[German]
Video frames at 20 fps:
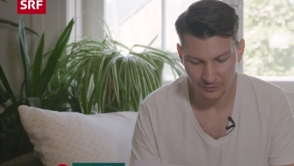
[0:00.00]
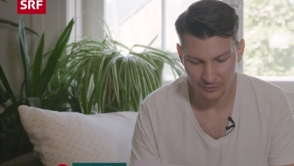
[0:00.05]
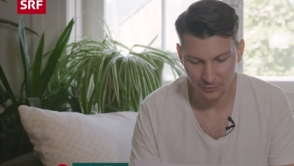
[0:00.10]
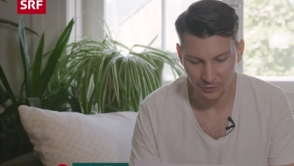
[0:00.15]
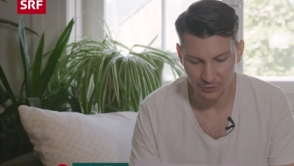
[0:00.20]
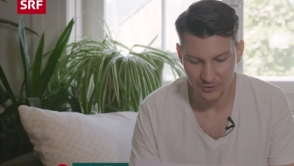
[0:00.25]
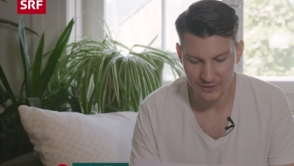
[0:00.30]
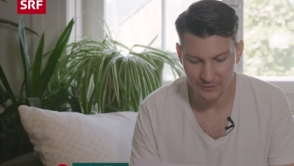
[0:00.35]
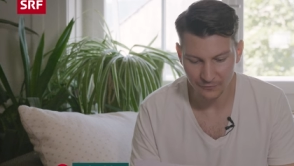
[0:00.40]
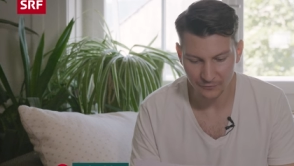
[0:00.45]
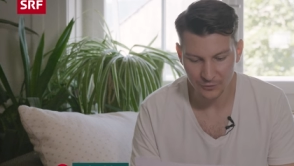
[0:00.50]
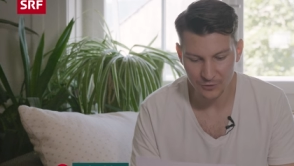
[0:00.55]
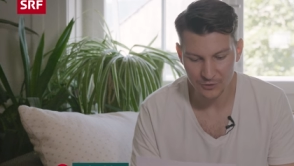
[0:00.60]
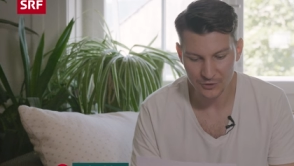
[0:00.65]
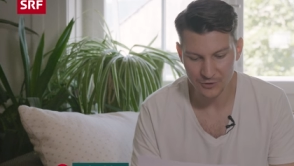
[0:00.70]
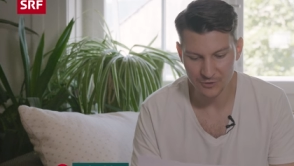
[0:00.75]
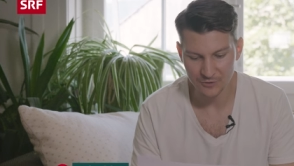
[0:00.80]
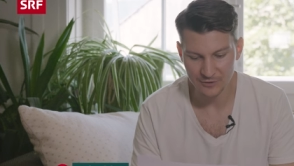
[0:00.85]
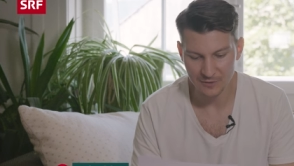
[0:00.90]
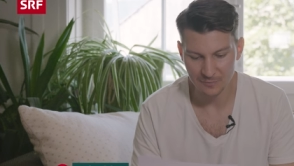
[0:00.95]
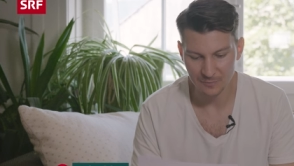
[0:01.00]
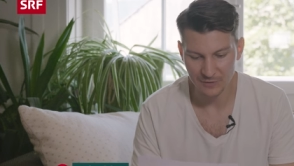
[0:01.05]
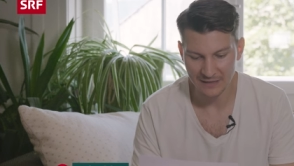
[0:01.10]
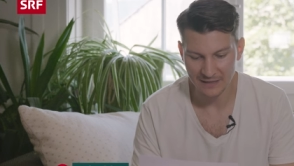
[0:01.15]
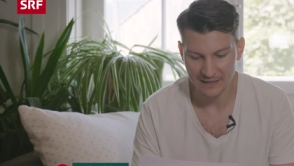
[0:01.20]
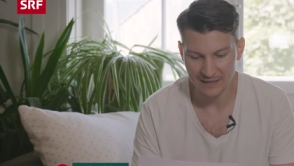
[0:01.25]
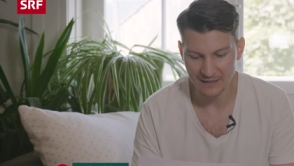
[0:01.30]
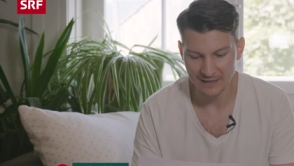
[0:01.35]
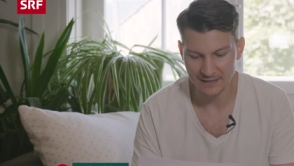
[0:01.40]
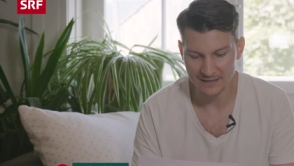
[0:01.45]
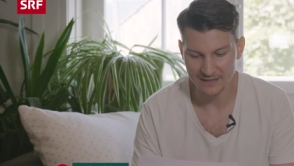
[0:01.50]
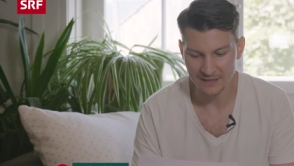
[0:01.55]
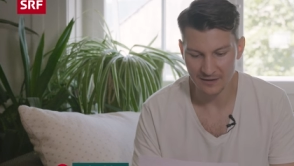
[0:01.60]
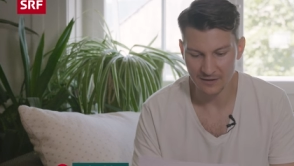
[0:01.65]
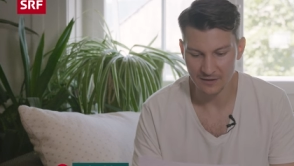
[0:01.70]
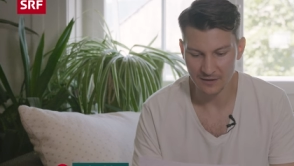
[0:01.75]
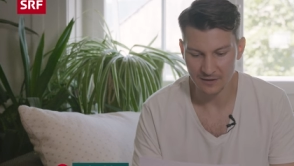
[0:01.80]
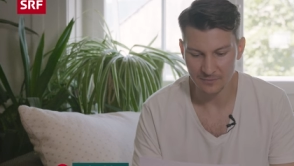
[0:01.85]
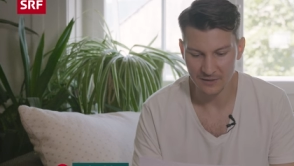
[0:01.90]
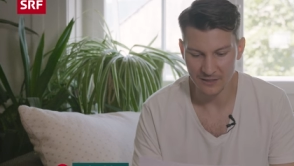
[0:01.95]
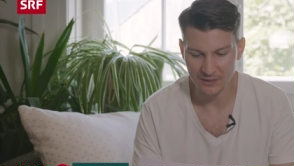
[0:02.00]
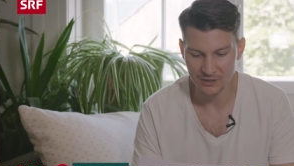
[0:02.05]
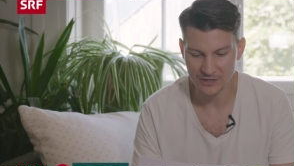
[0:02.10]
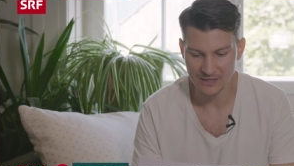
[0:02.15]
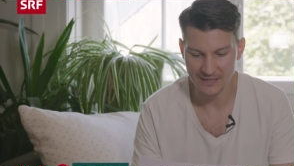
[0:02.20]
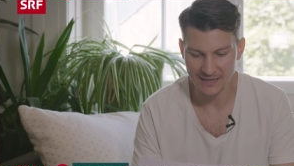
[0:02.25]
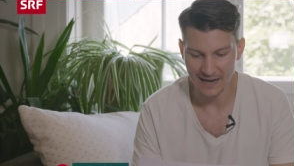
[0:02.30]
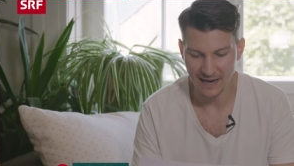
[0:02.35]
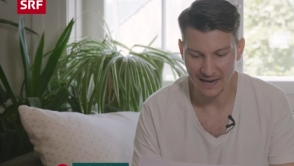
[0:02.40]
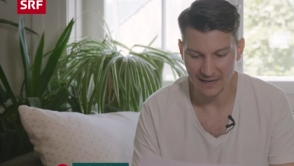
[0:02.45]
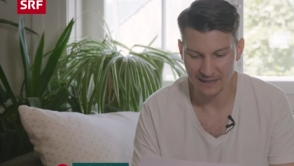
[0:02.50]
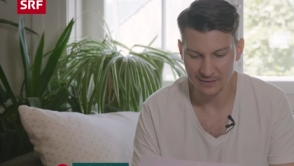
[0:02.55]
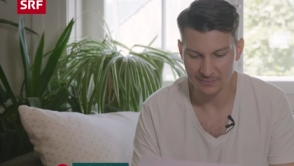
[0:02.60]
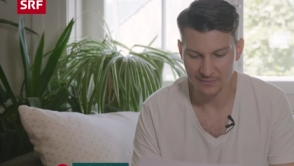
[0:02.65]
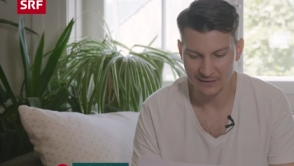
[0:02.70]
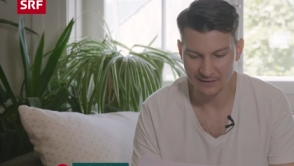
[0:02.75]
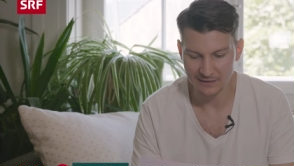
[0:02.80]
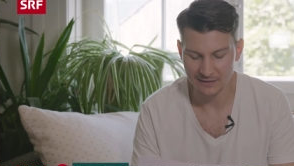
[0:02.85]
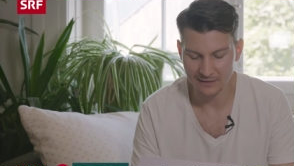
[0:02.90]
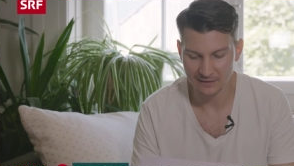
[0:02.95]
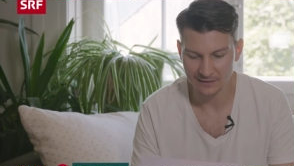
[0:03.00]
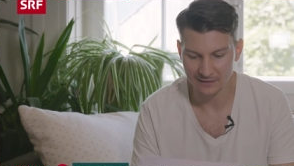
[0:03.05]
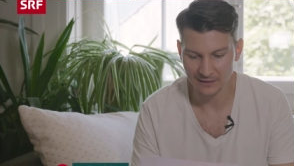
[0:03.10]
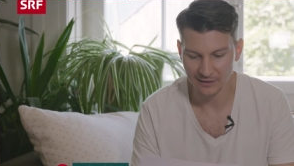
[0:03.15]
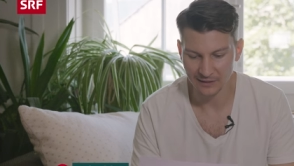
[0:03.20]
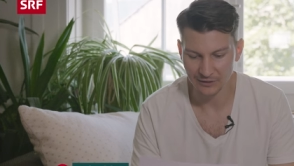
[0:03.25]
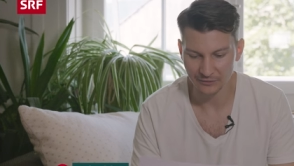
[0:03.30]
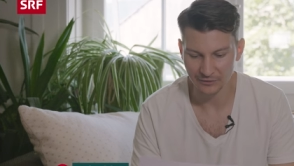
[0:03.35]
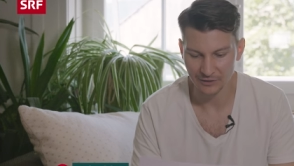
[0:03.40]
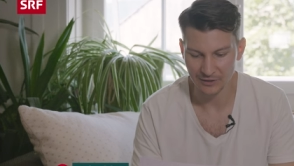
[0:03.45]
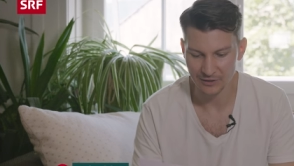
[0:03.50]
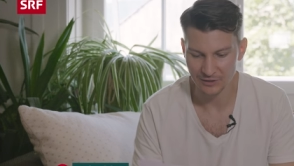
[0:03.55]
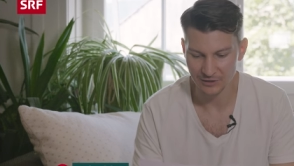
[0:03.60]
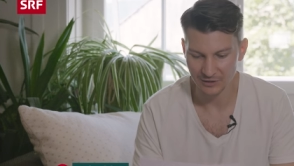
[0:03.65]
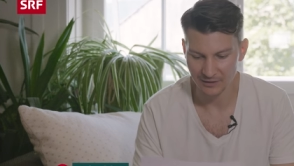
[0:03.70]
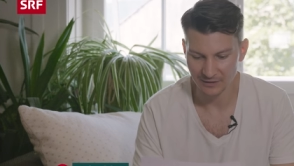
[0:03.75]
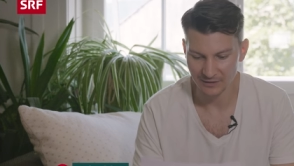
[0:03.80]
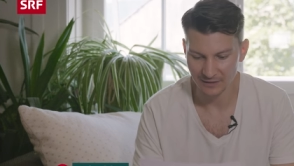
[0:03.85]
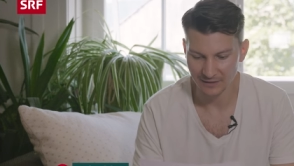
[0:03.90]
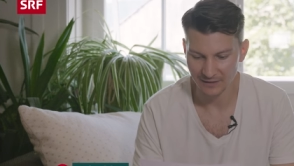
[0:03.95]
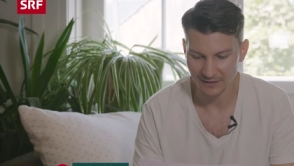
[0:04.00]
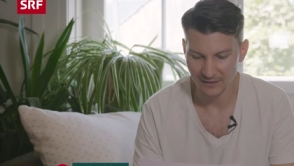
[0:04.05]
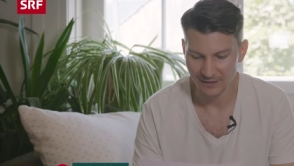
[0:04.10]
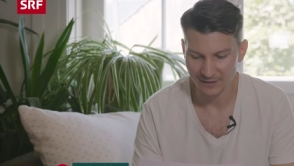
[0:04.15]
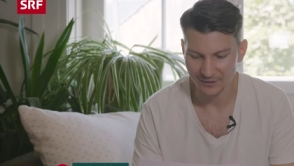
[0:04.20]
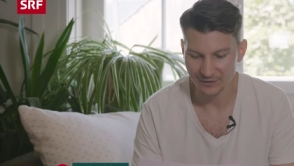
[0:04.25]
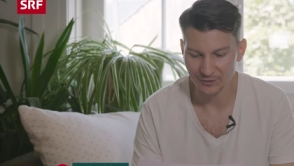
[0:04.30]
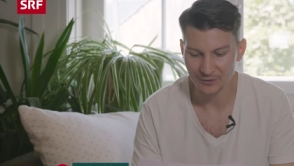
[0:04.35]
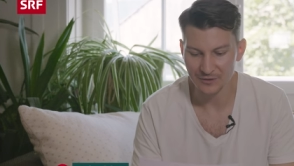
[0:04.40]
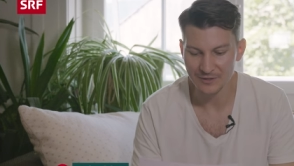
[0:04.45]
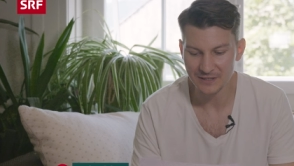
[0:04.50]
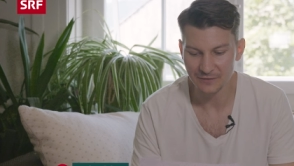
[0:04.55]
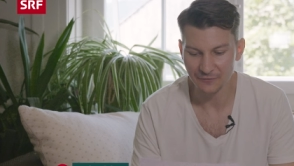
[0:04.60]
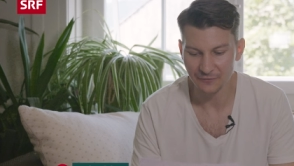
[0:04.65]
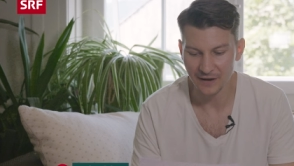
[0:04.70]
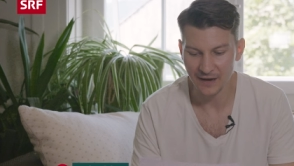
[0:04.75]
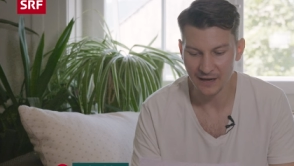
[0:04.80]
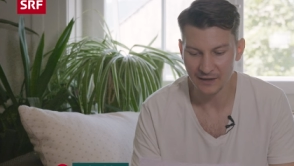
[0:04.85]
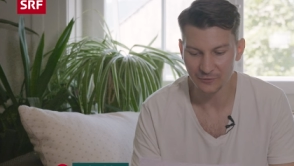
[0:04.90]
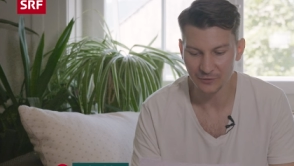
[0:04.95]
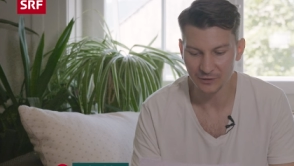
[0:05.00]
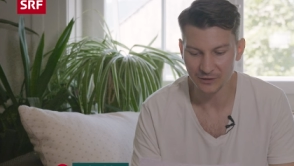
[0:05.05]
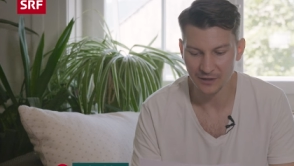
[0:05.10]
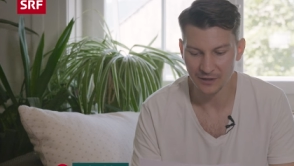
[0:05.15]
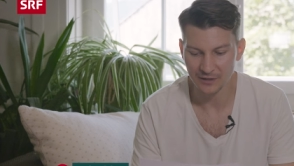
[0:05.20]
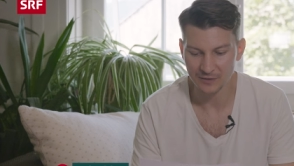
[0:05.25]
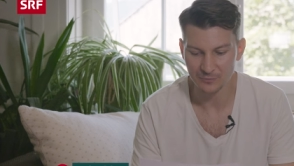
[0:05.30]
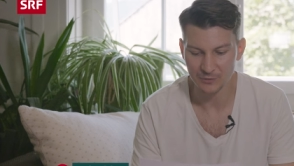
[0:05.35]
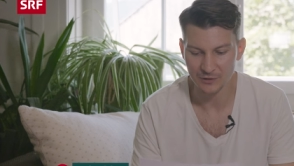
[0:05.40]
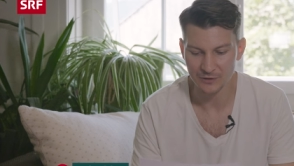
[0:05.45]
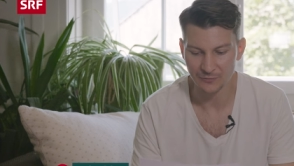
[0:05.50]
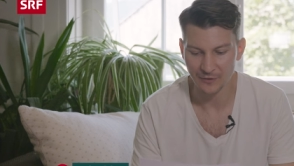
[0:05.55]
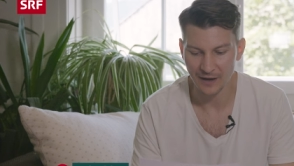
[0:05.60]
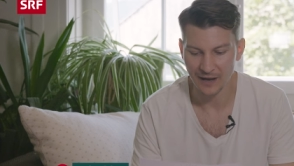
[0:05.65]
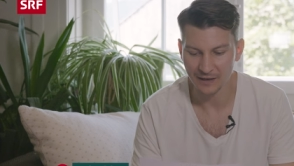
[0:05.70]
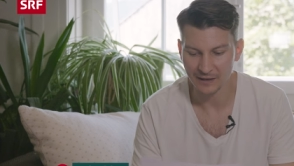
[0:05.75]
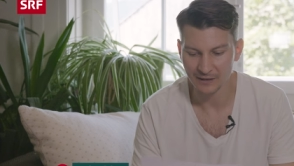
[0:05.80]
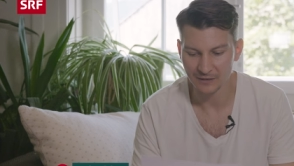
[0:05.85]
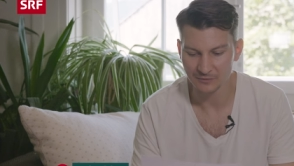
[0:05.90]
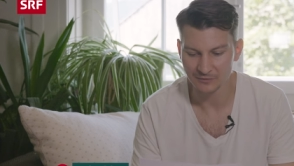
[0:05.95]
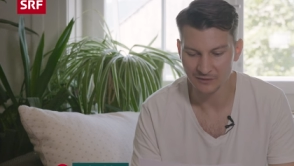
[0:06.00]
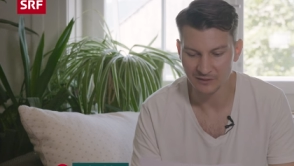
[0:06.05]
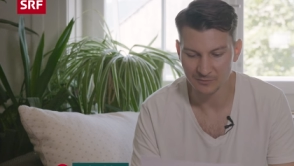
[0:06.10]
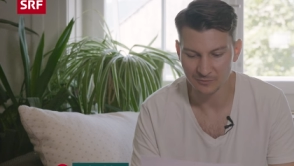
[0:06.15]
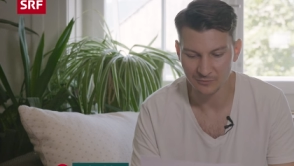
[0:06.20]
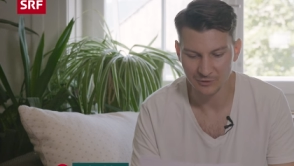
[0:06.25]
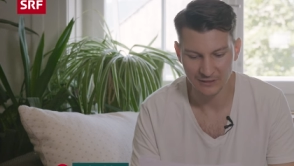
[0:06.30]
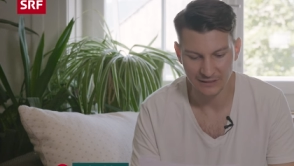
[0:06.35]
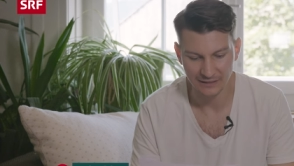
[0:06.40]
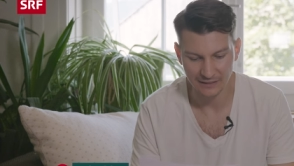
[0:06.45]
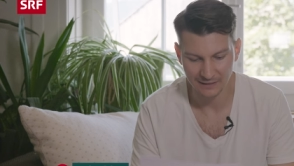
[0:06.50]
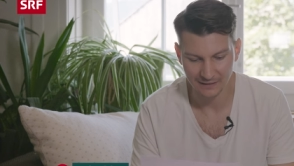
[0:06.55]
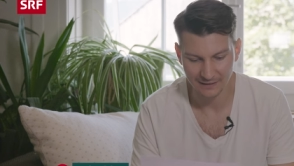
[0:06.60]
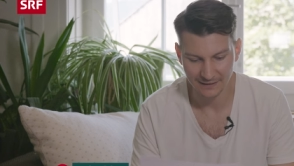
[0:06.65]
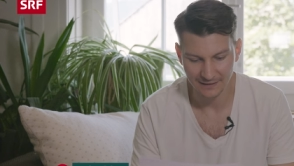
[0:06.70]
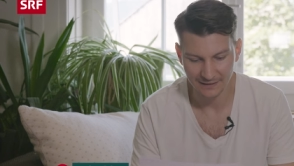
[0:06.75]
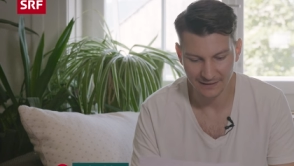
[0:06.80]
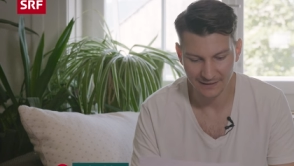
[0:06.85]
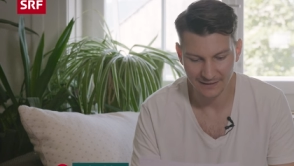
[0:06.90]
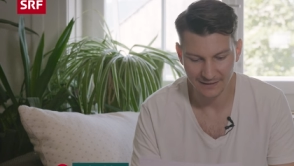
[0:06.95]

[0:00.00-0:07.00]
Durch unsere Feuershows bin ich jedes Jahr an mindestens einer mittelalterlichen Veranstaltung. Großer Fan von der Atmosphäre und der Musik.